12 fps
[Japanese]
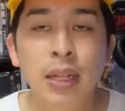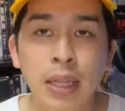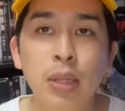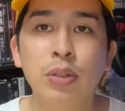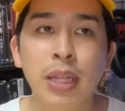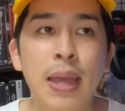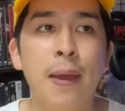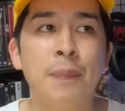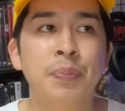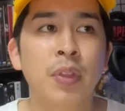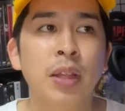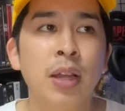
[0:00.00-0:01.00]
なので、
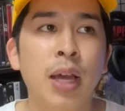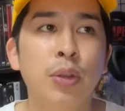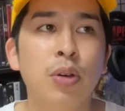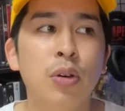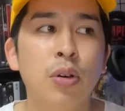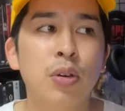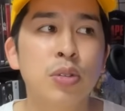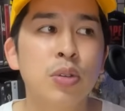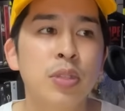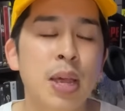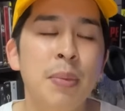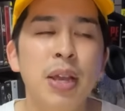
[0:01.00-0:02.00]
あのー、そう
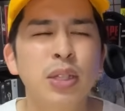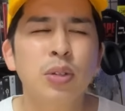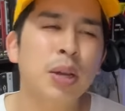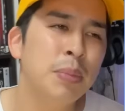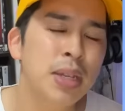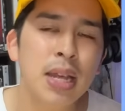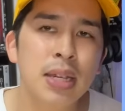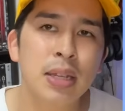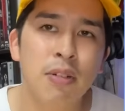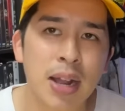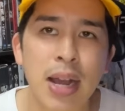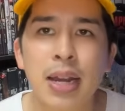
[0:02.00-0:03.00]
いうサメ映画とか見ないん
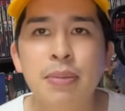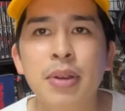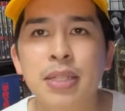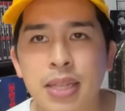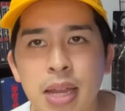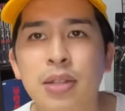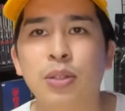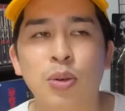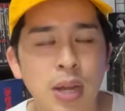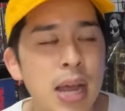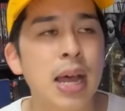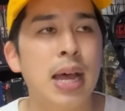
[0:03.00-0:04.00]
でわかりませんと
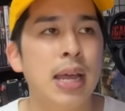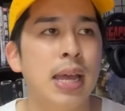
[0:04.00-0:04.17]
か、